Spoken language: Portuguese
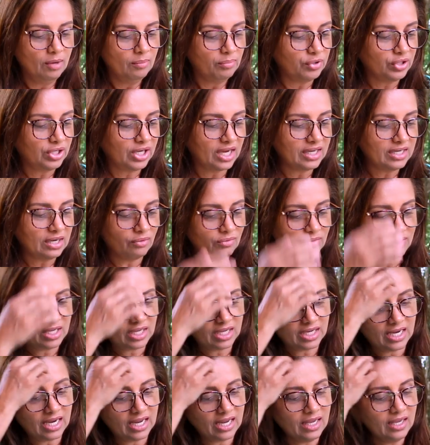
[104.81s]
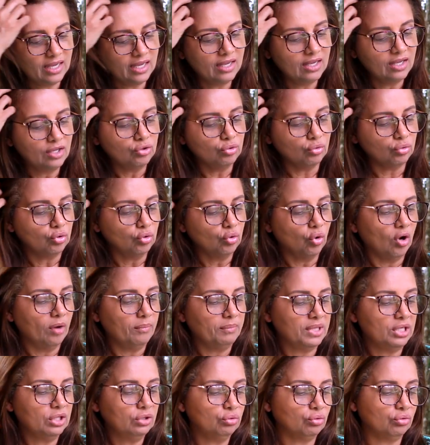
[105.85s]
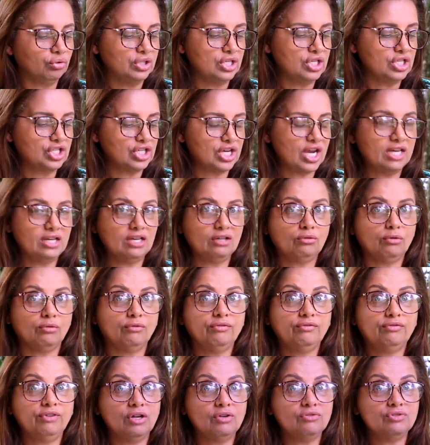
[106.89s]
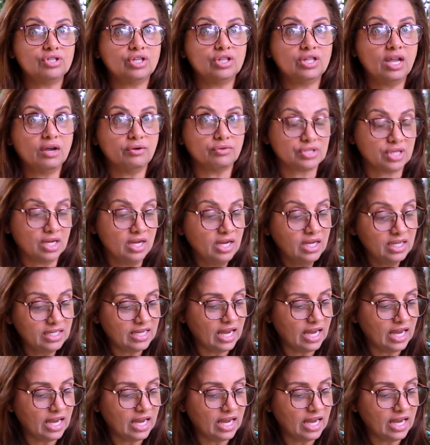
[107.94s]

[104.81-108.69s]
porque não crê no nome do unigênito Filho de Deus.